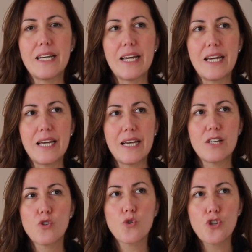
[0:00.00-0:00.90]
e, e,
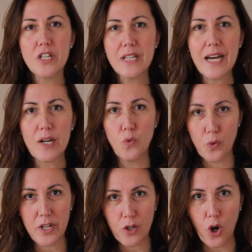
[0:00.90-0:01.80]
suscitare un
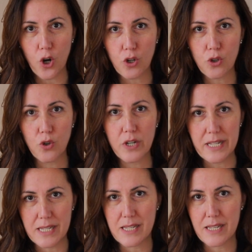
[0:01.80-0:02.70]
ricordo che
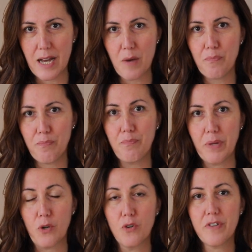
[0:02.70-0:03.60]
sia
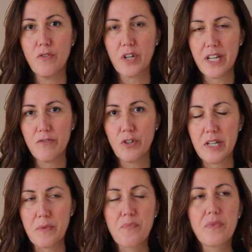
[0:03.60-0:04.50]
per noi
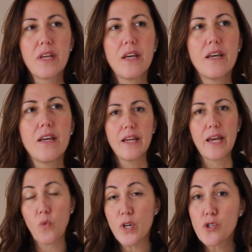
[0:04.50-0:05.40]
favorevole.
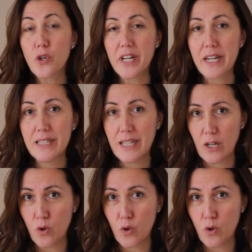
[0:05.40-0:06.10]
È questo che rende la